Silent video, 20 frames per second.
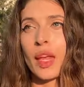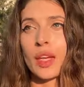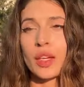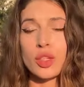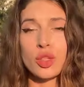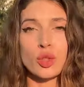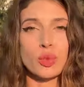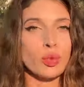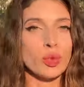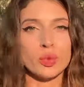
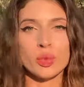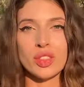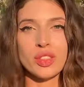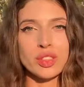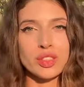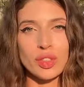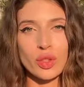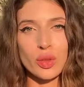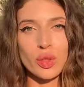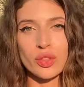Еще
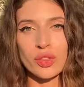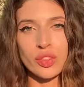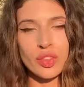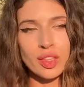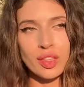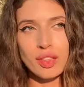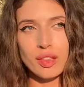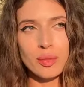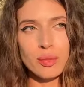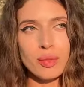помните такой
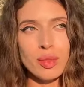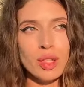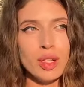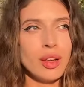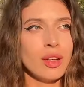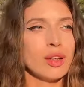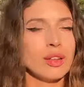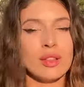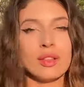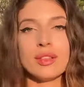фильм
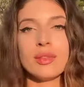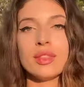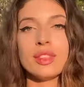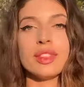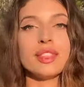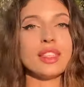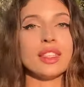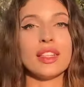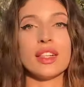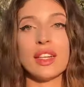
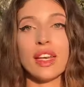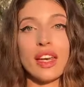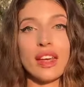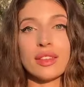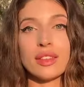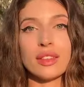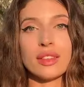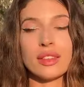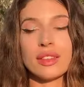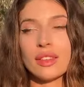
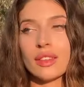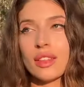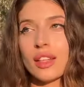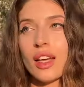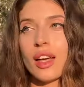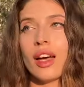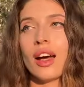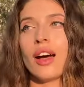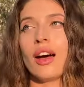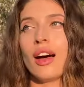«Секрет»?
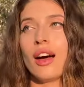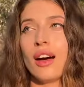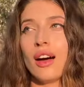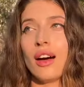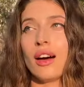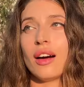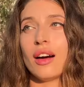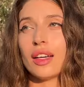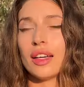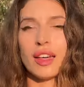
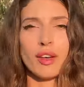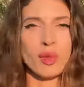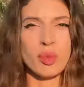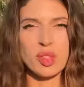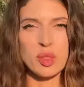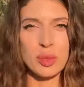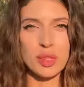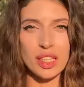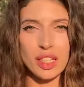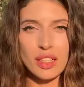А, я его
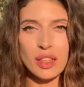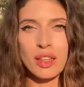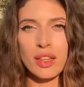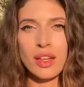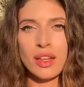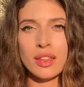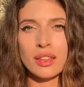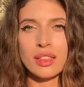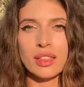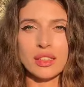
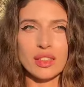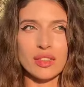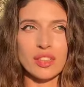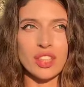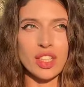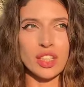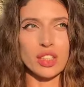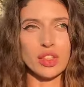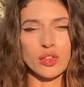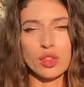посмотрела где-то в
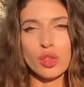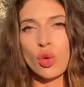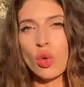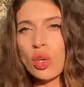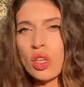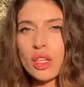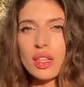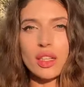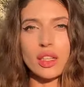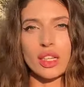средней
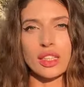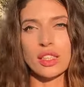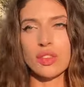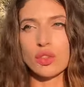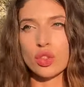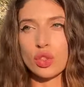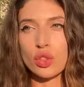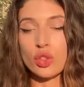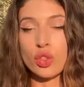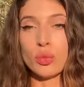школе, классе в
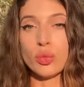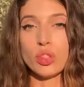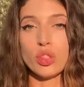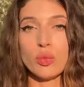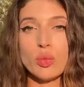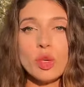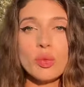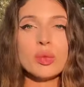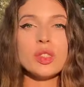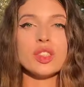
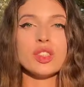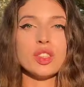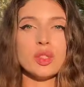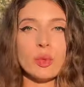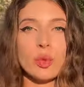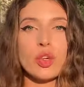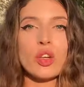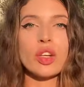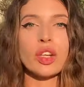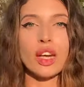шестом-седьмом, и с тех
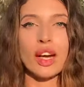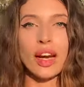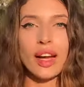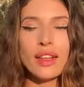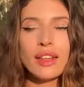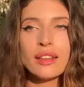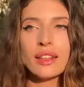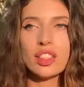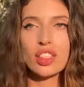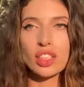пор
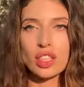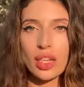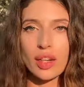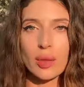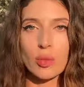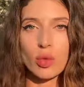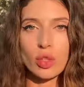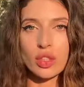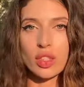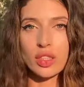реально начала
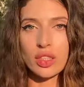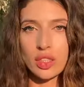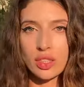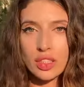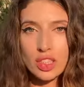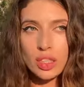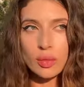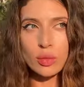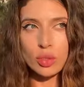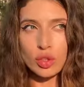работать над
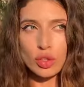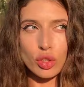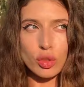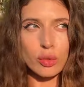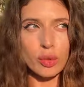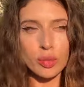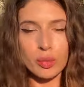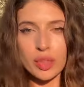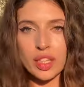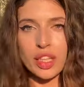тем,
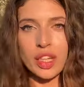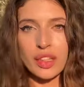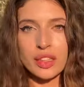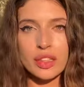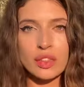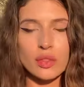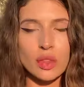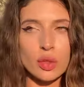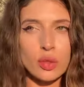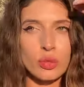чтобы менять
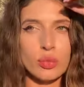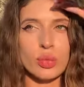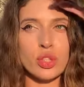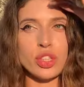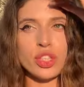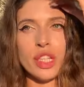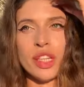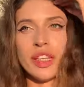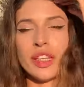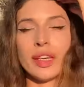свои
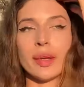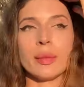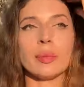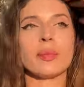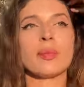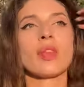убеждения.